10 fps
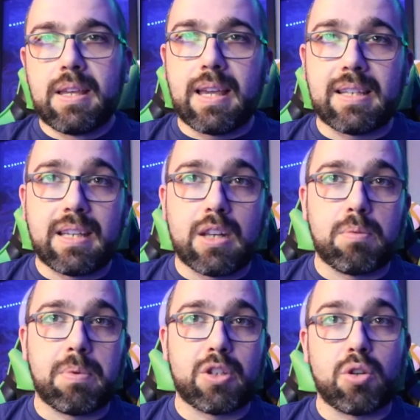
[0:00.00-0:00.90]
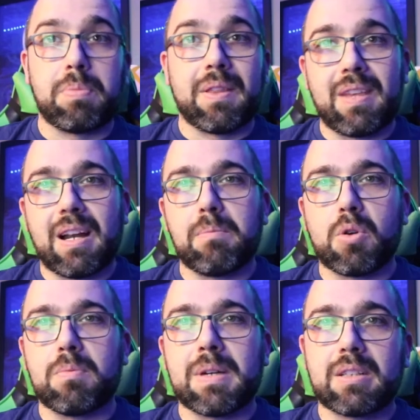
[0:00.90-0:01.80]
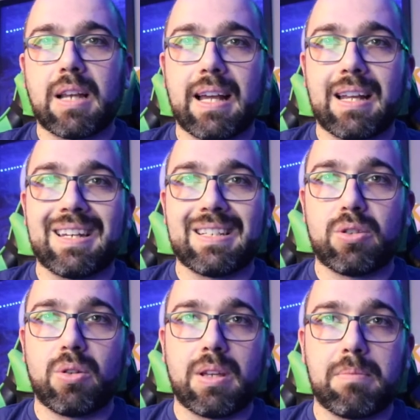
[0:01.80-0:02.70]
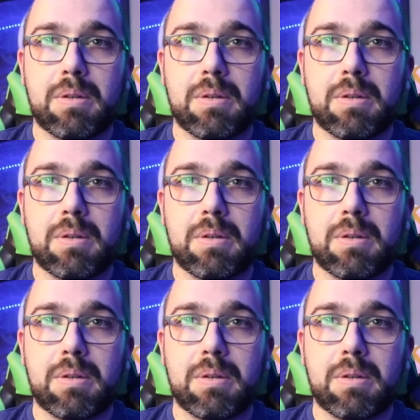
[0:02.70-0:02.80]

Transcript: y ahí sí que nos puede sorprender un poco más la, la historia,